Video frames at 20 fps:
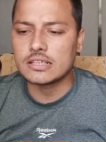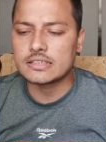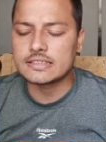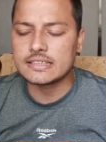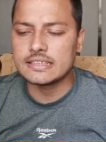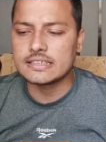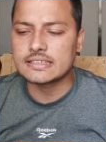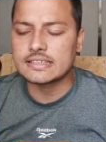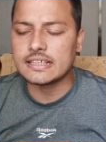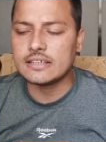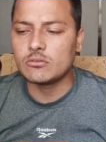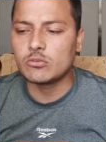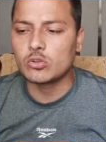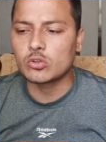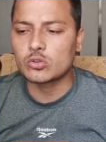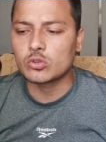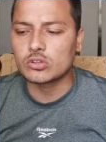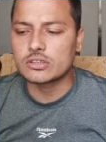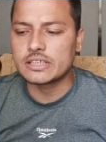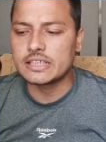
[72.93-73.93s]
सेल्स हैं वो
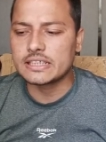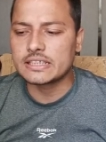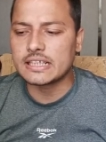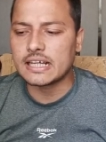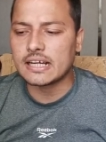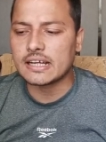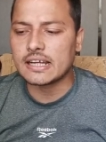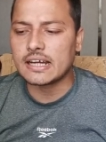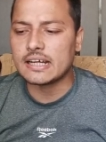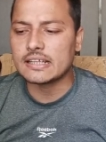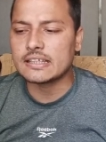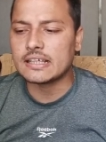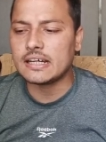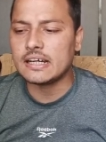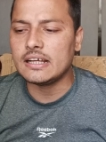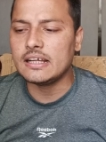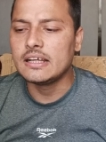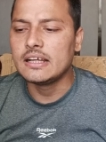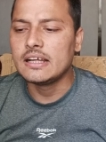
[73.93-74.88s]
तो ठीक ठाक रहा था